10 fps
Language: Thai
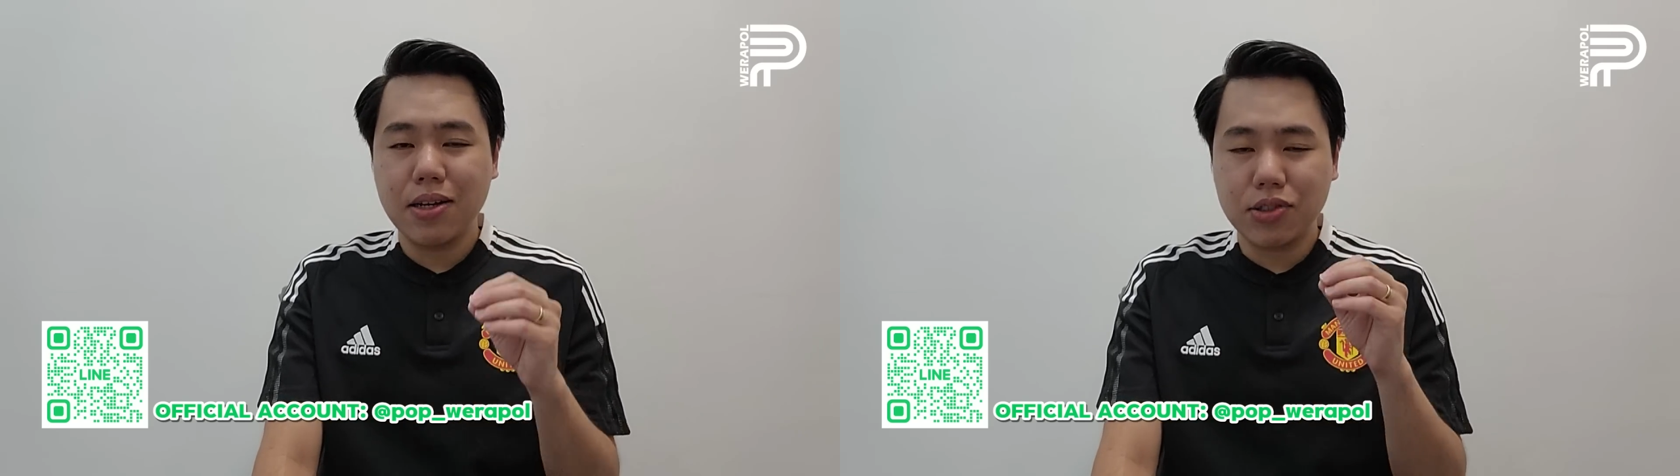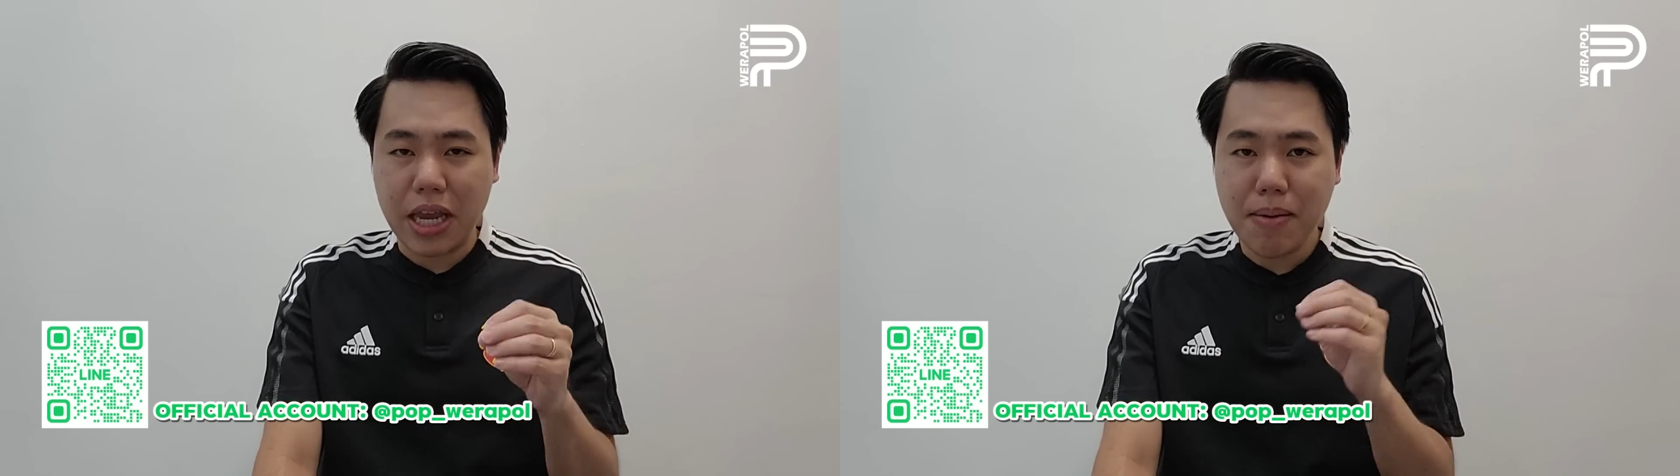
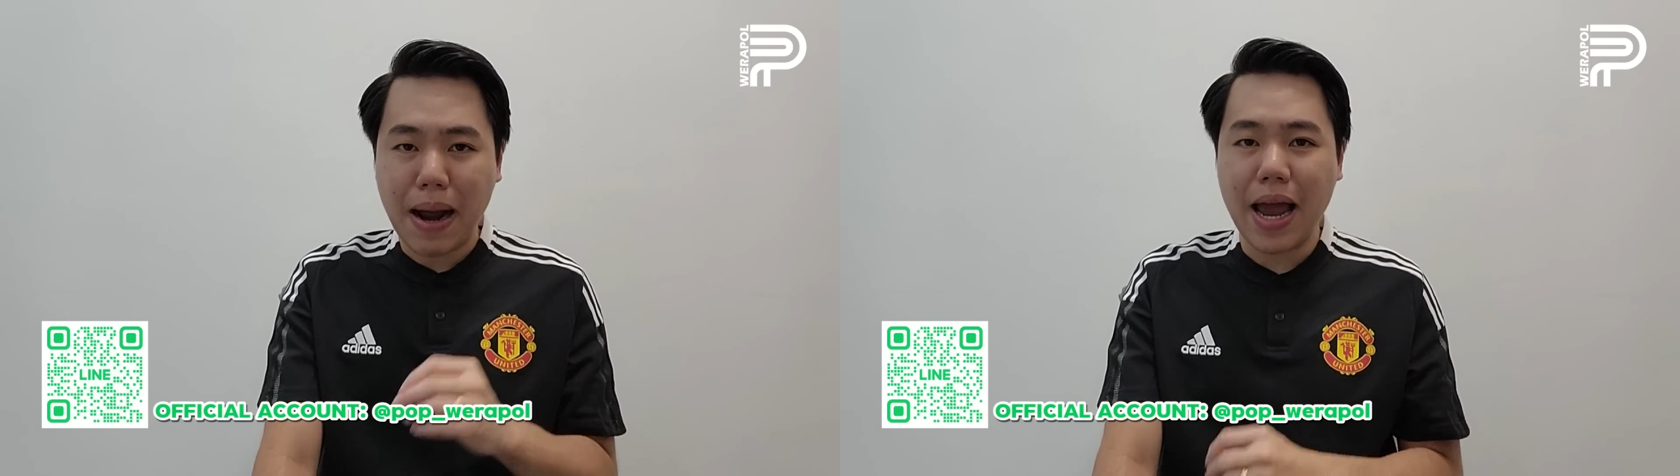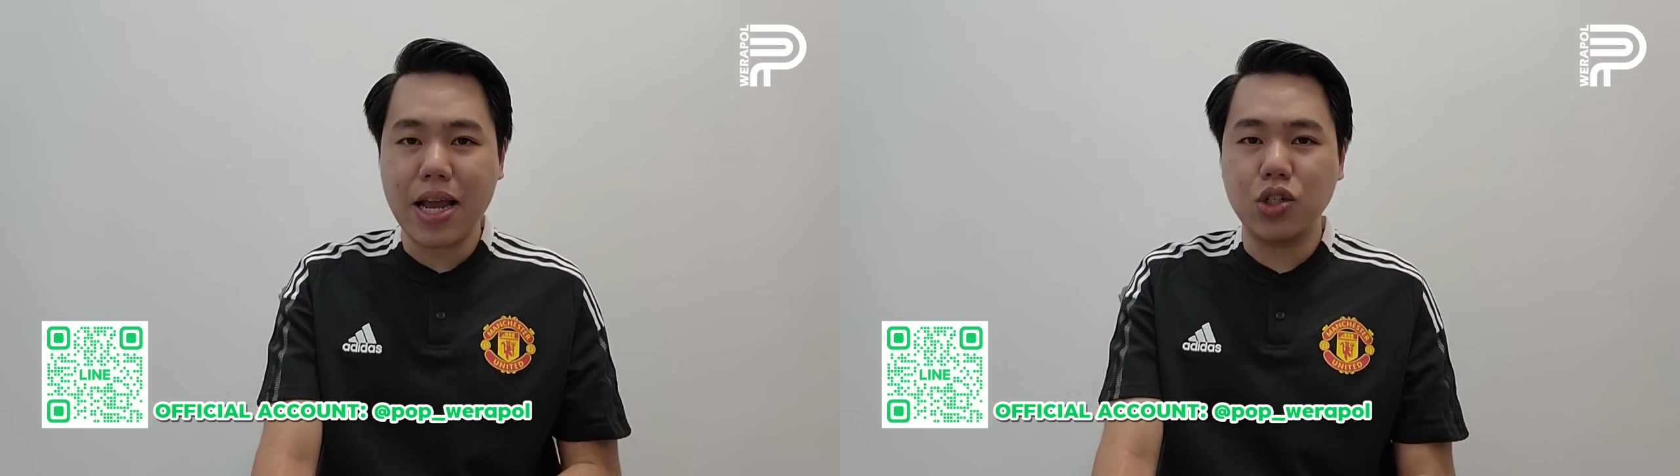สีให
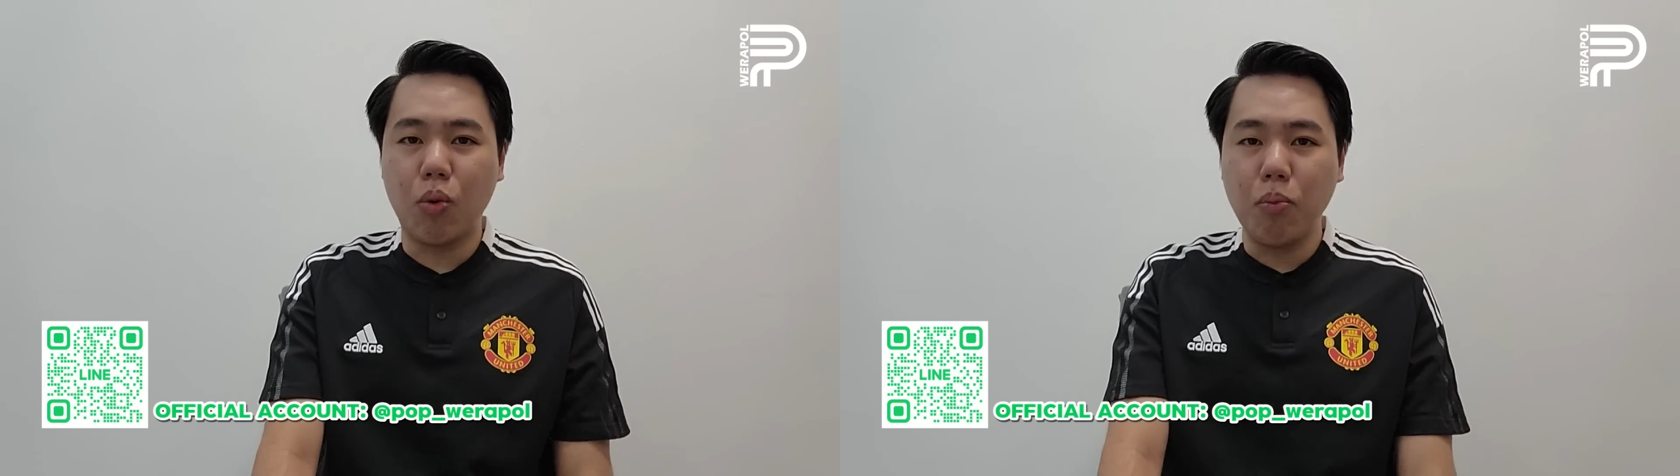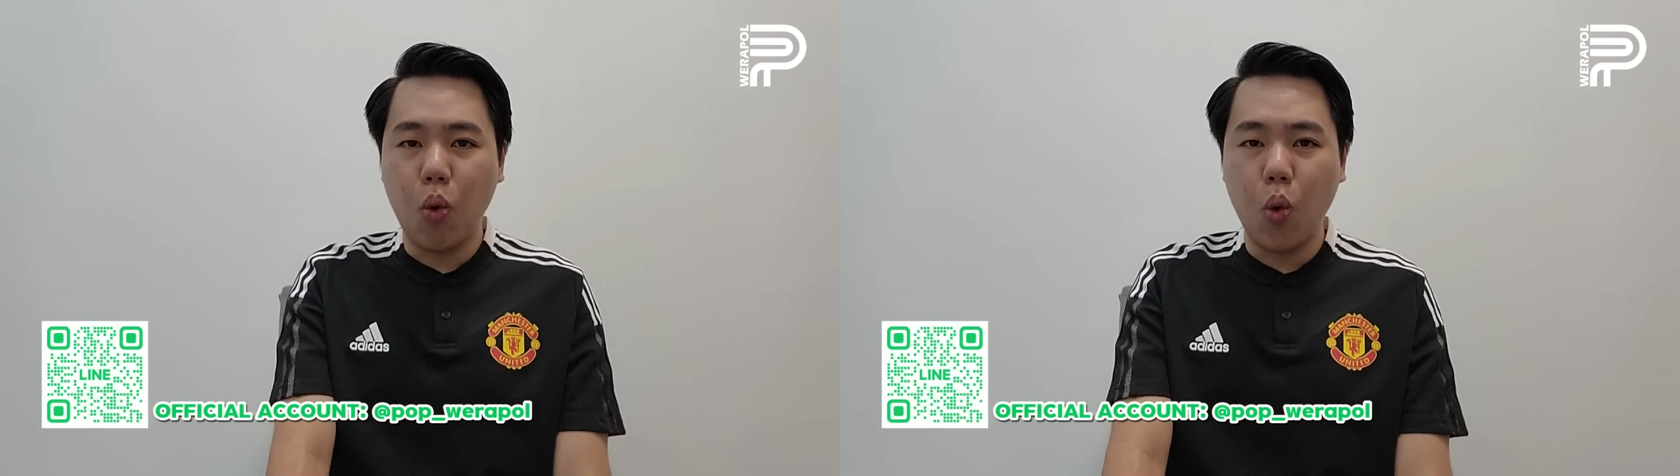ม่ช
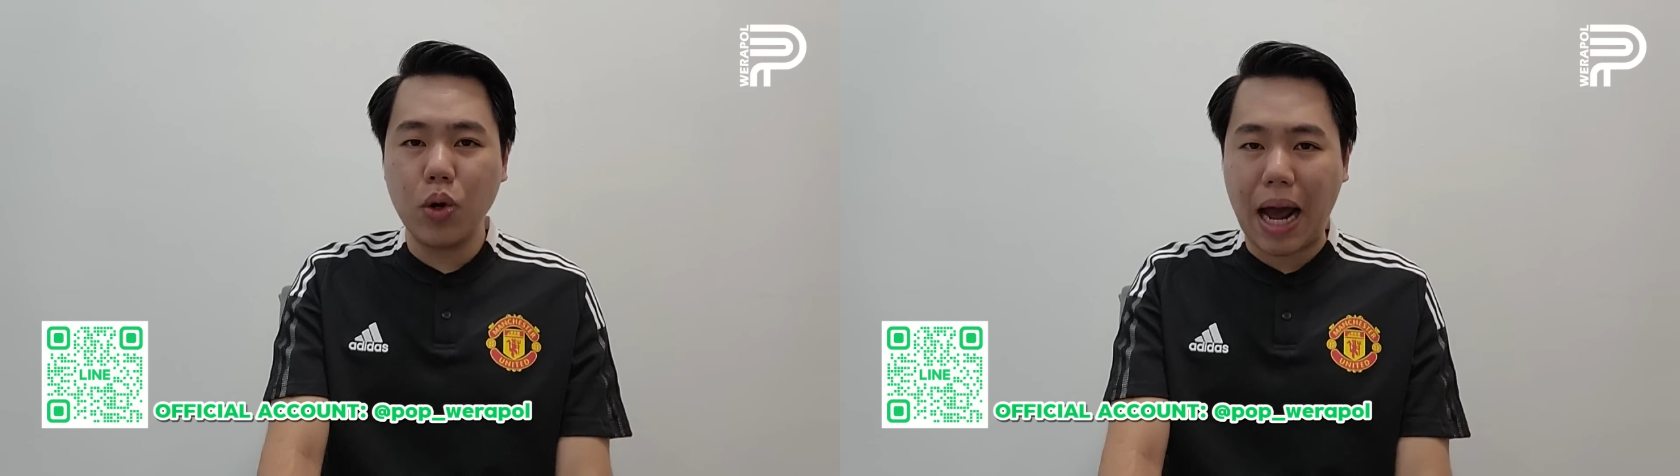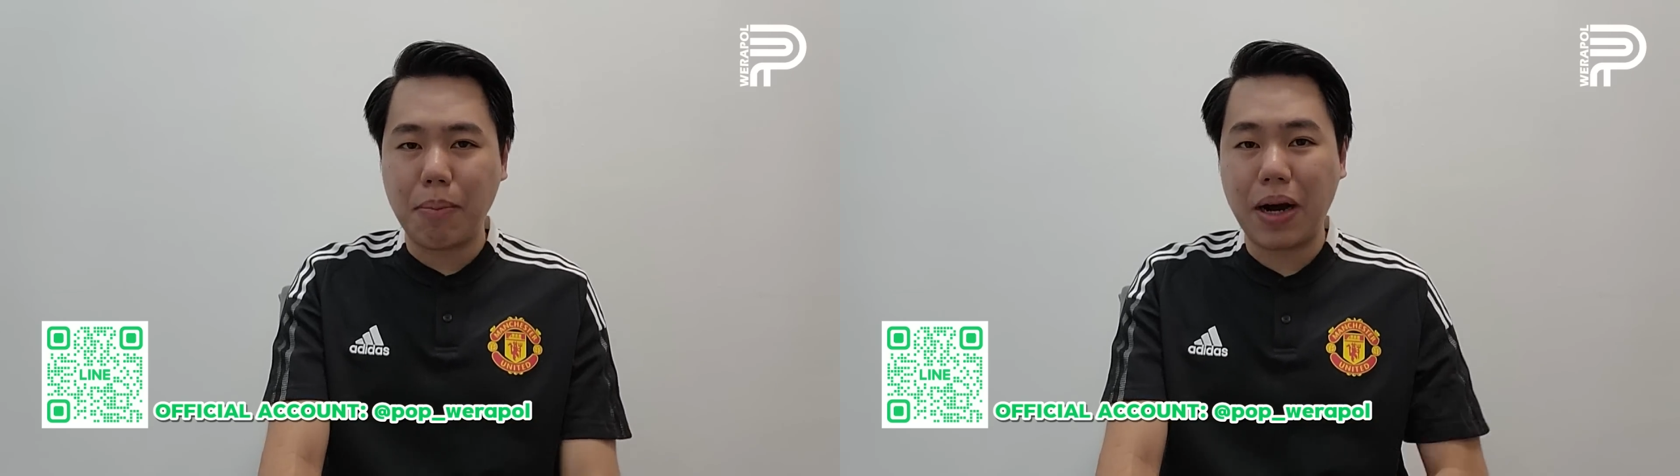มพู
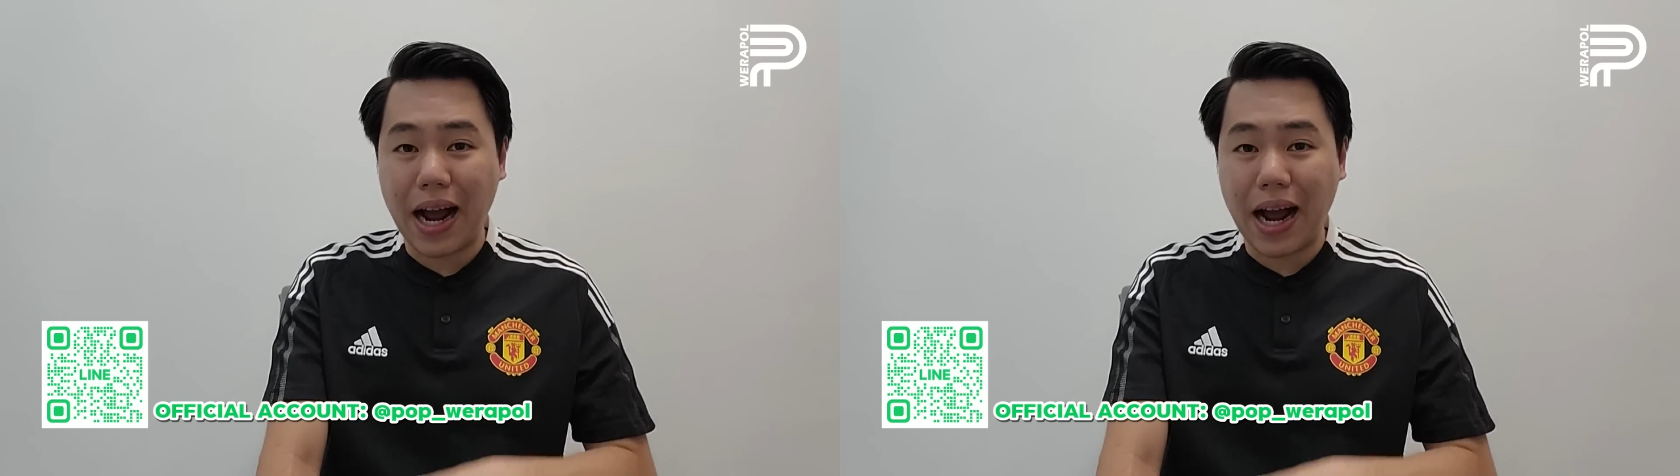ดำ